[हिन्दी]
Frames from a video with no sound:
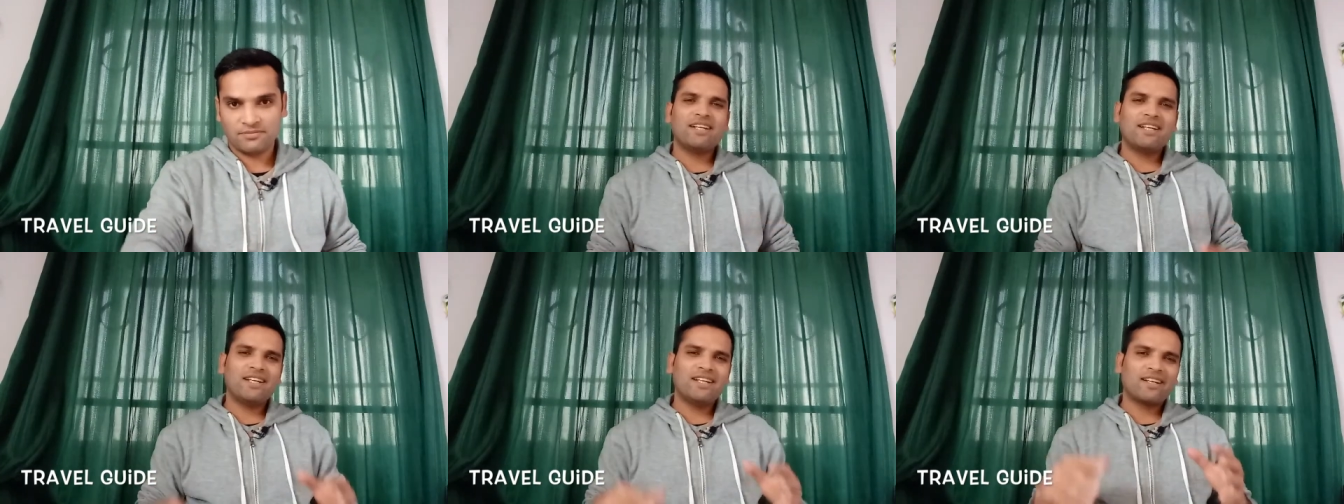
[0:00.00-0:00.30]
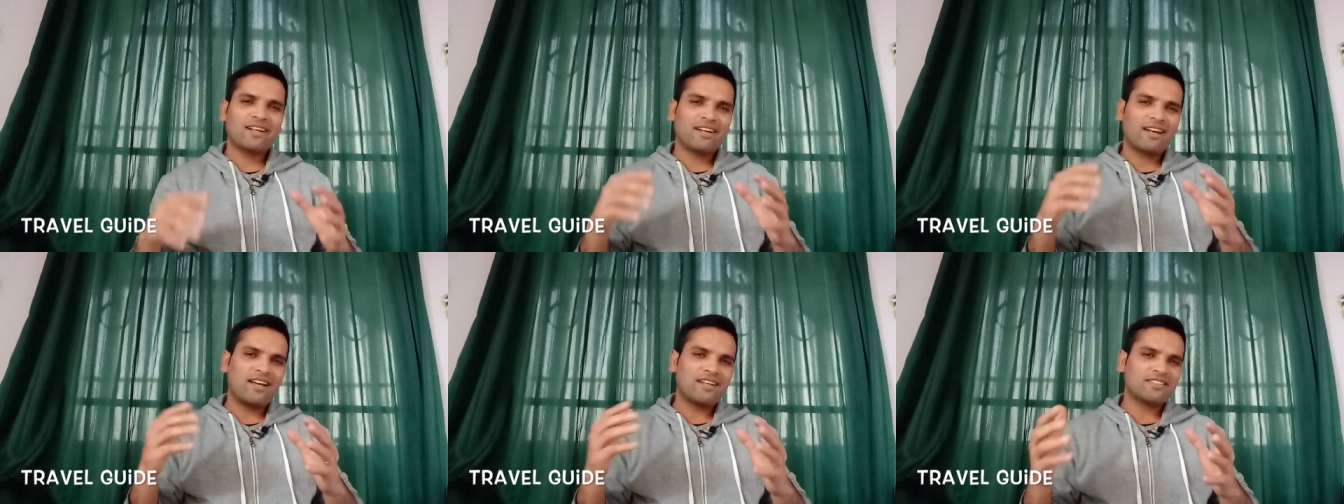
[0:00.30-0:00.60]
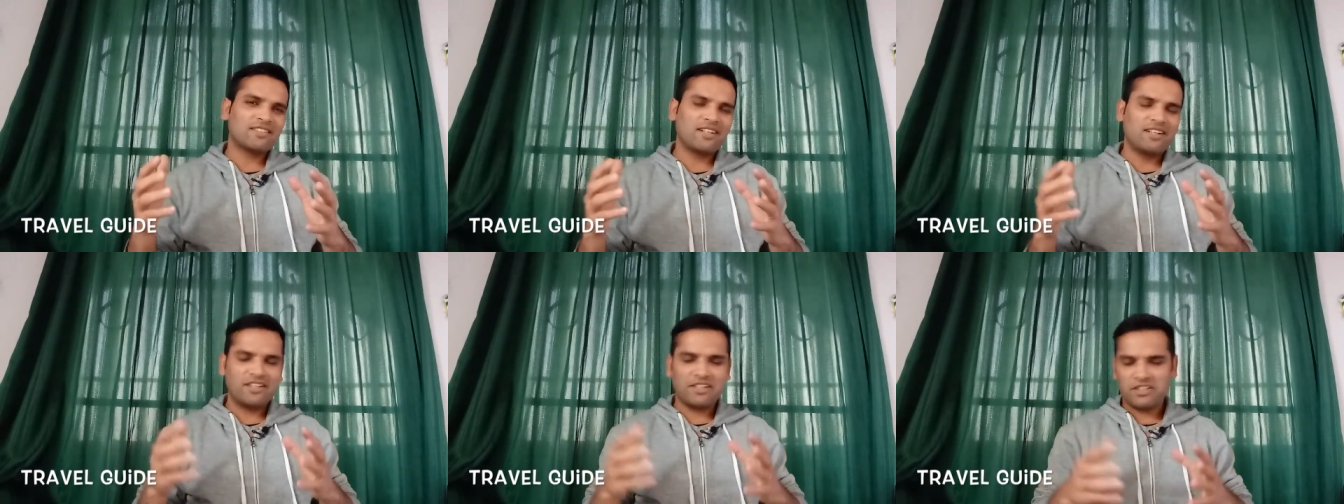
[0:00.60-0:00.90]
मैं
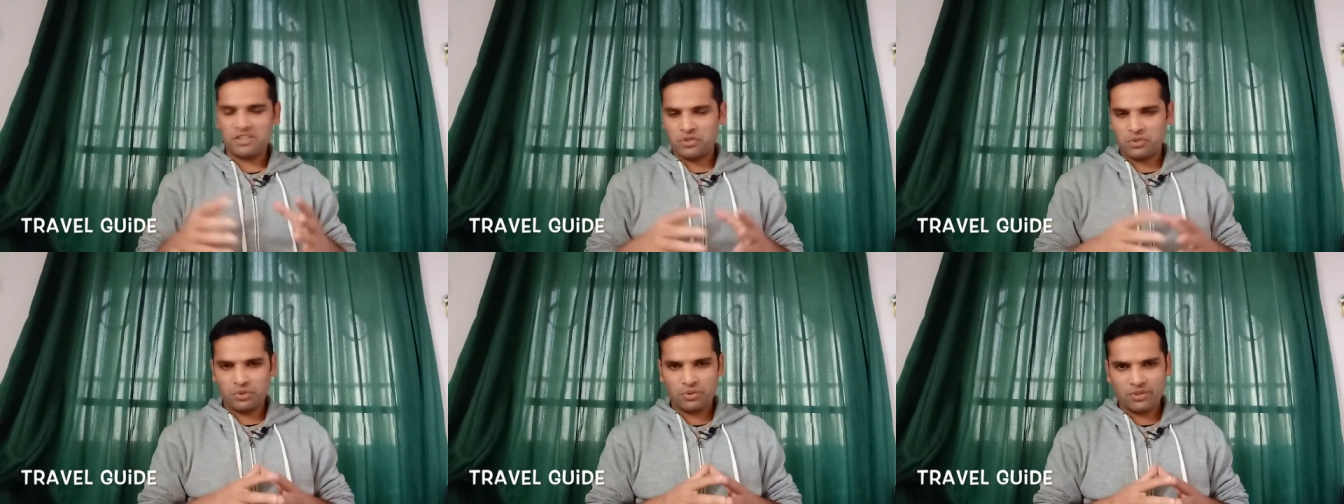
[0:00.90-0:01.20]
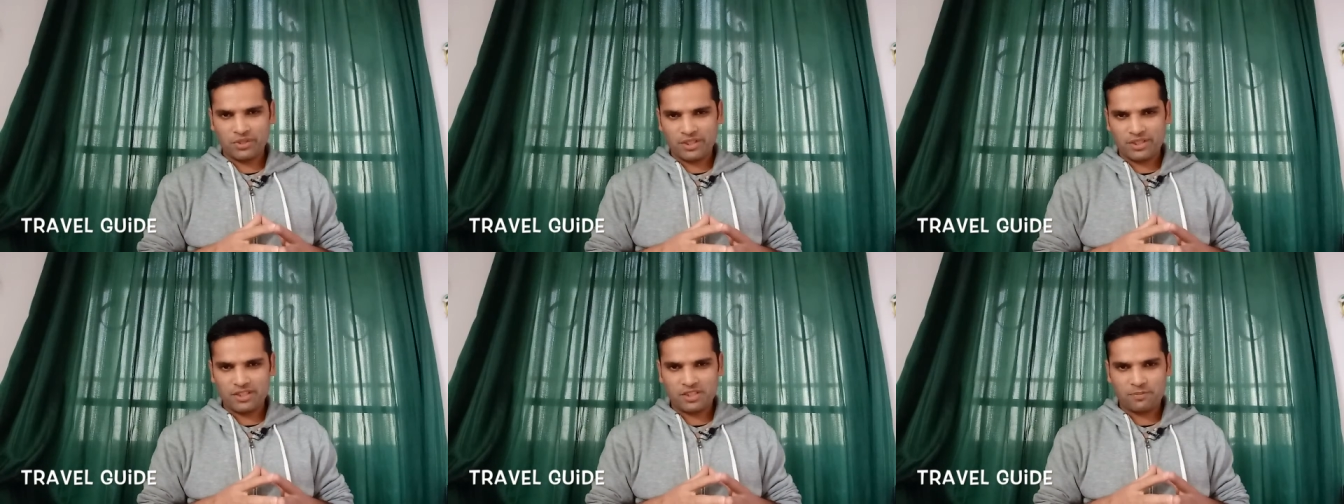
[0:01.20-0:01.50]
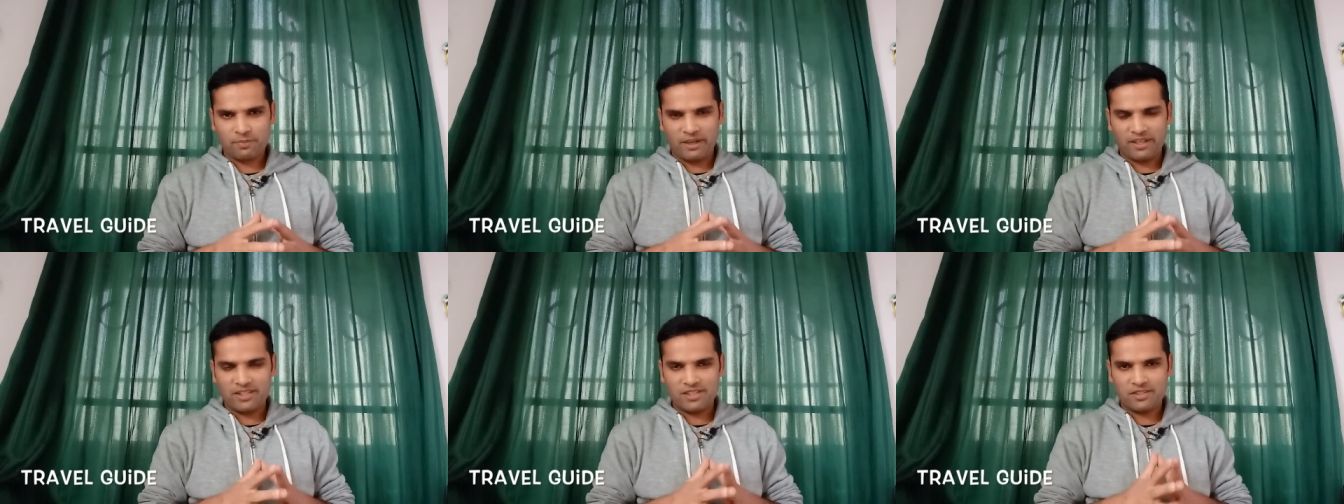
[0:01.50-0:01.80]
क्लासें लेने शुरू की
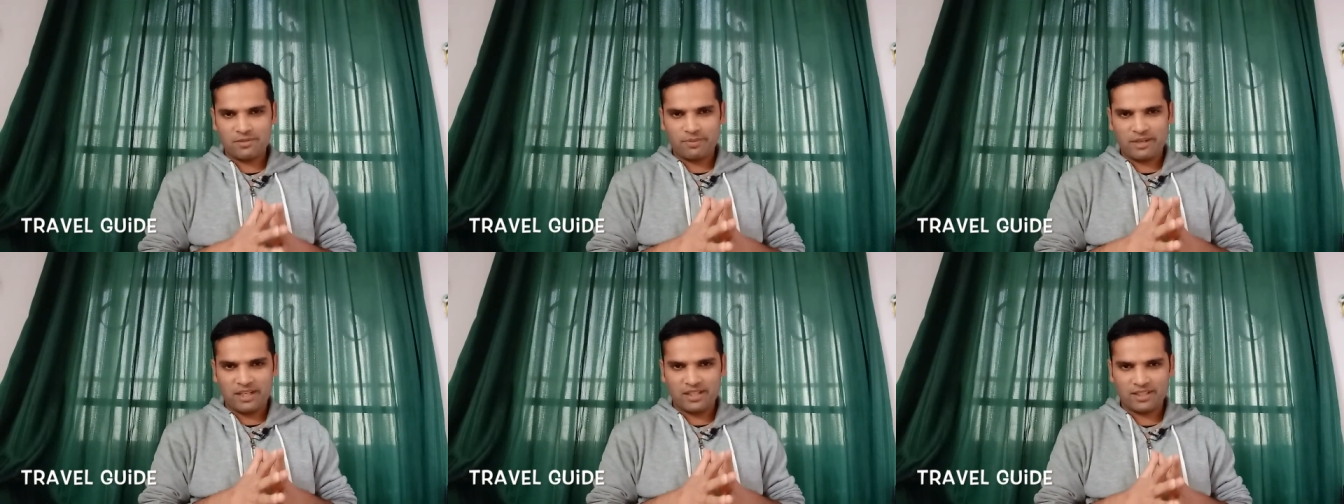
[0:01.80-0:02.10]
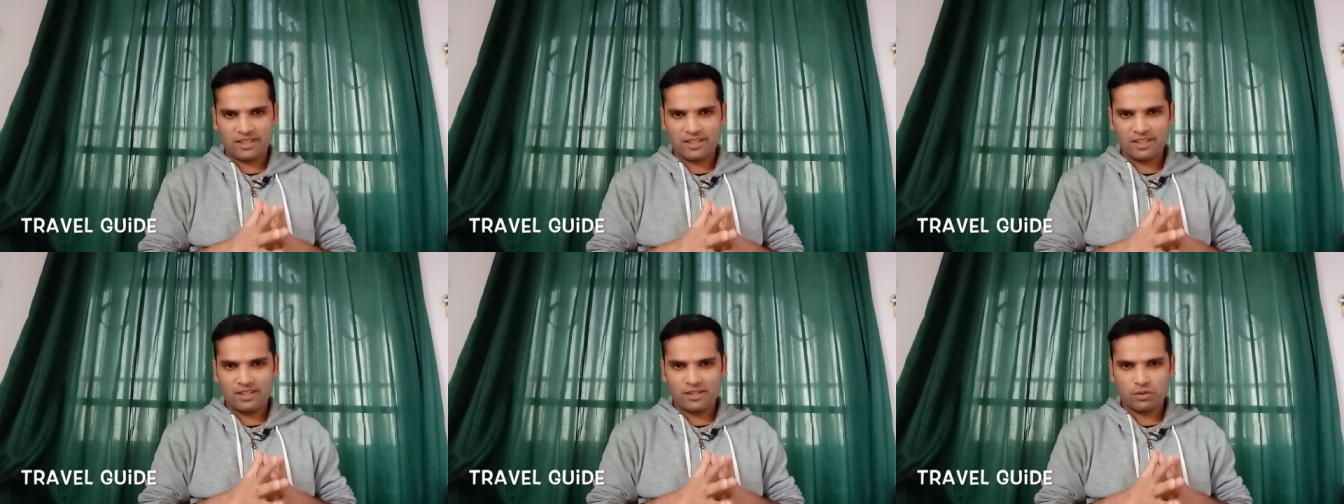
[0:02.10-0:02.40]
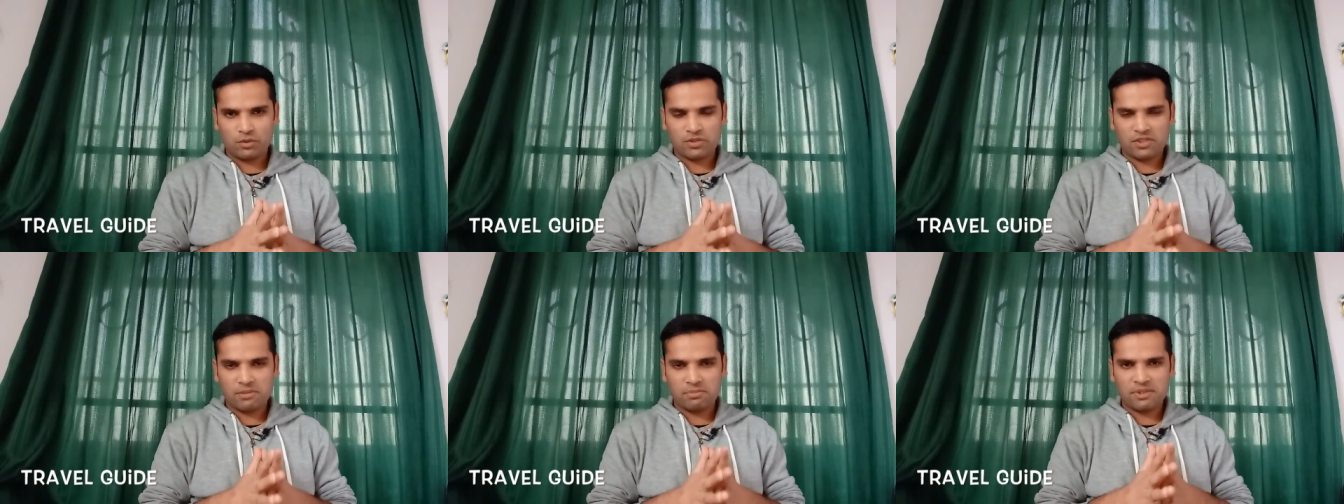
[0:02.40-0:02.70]
स्पेनिश ज़बान की
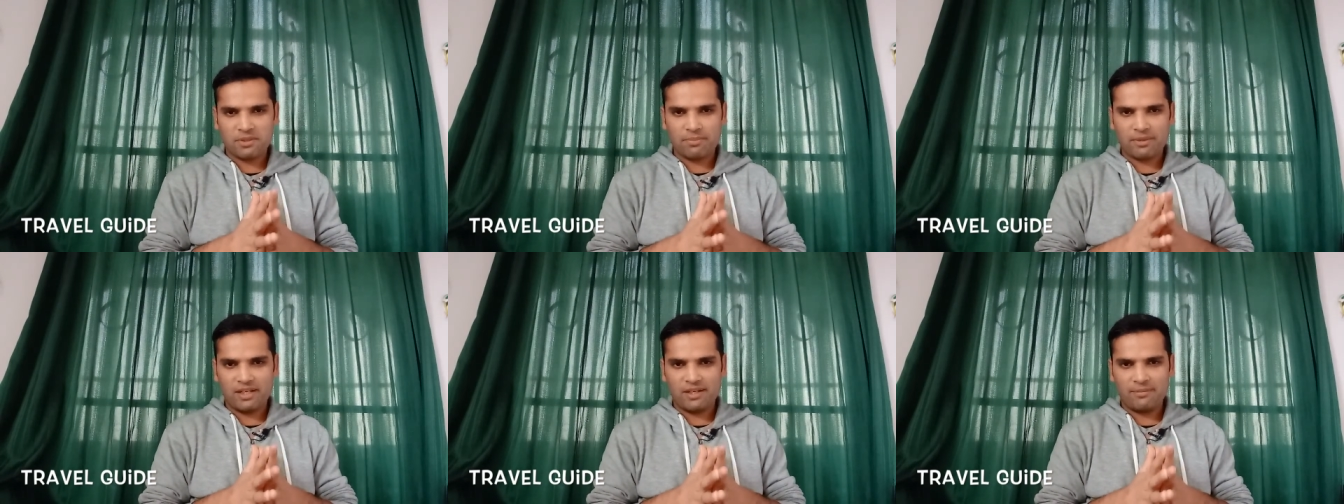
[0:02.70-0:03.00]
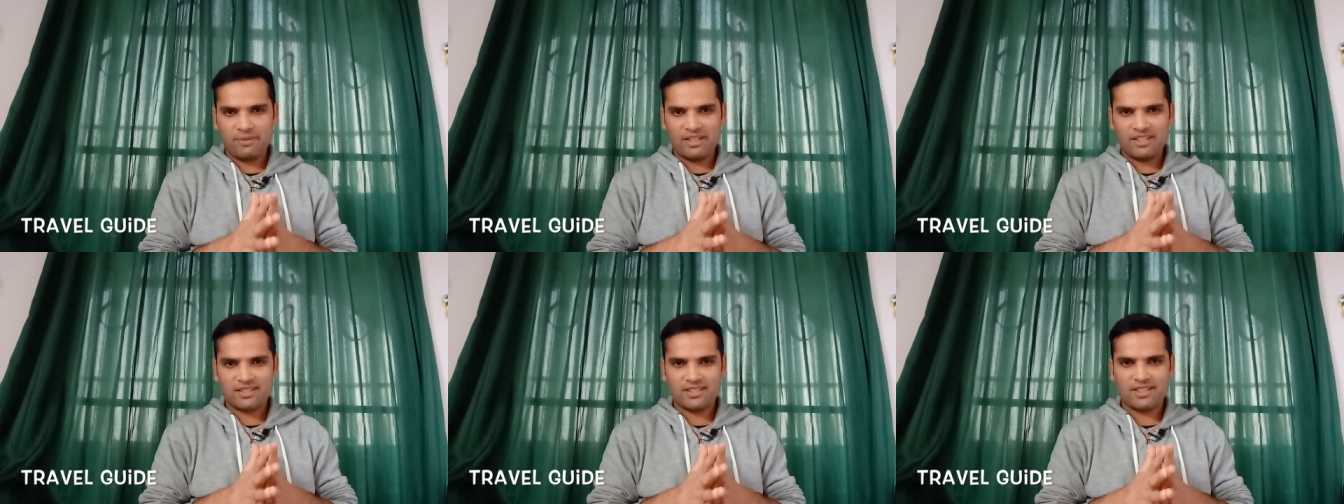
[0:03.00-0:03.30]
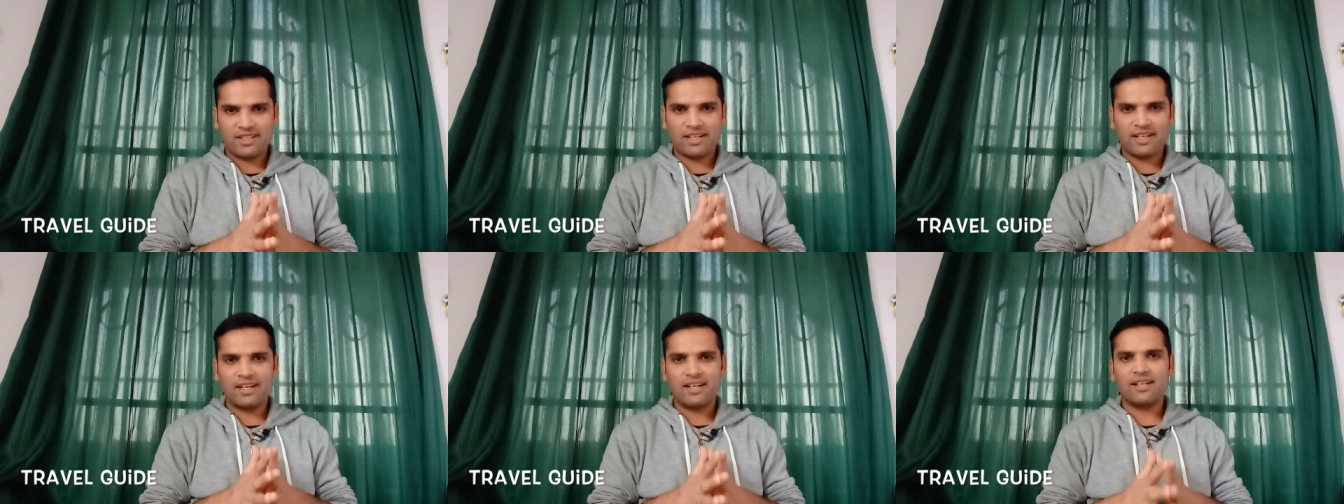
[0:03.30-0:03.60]
तो सबसे पहले मैंने
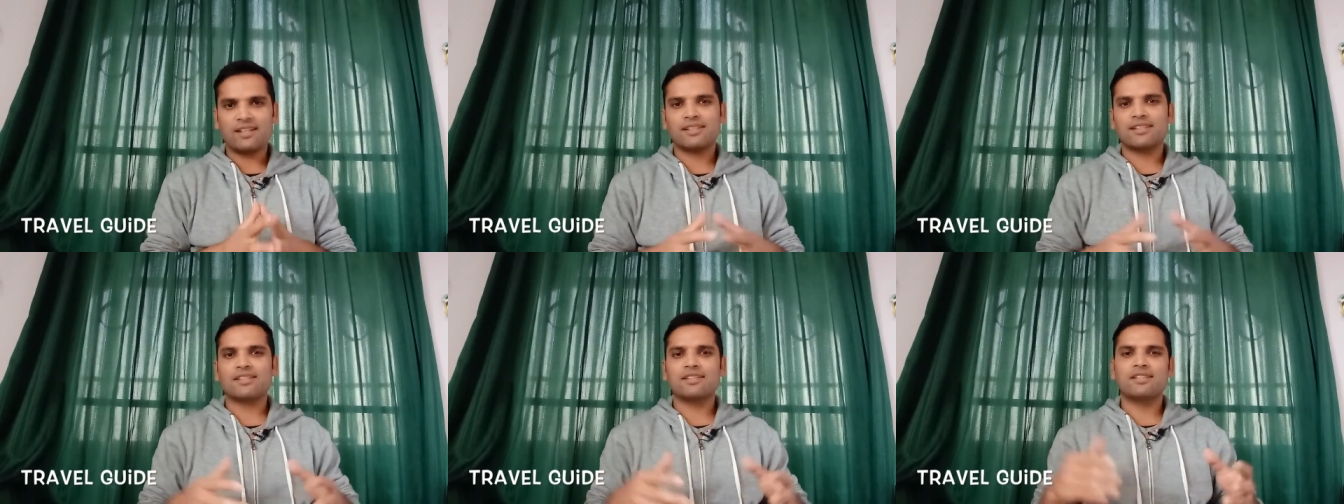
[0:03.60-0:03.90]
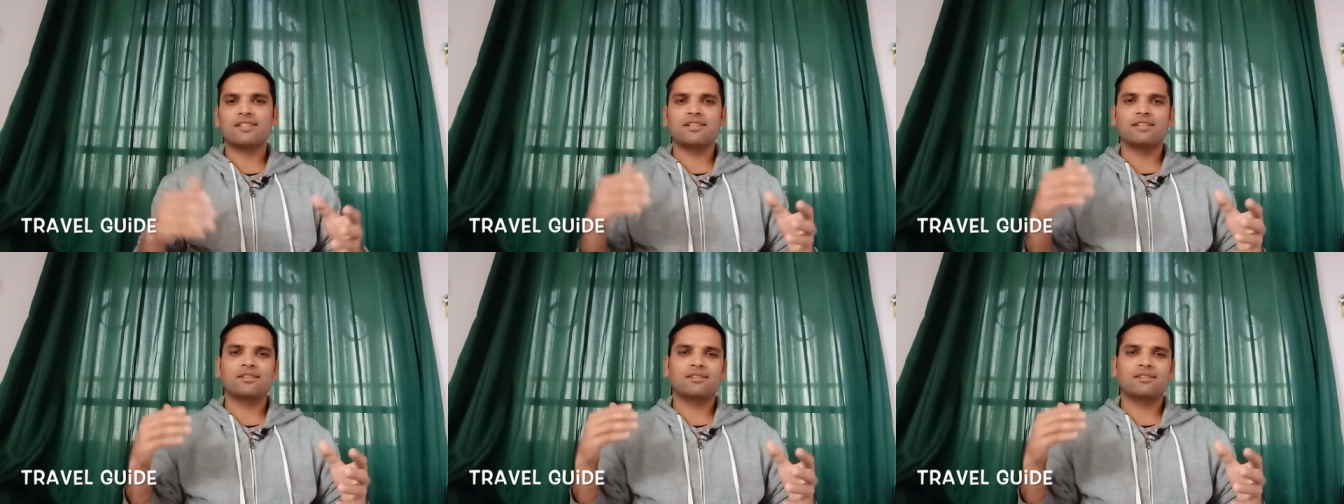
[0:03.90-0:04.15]
सीखा कि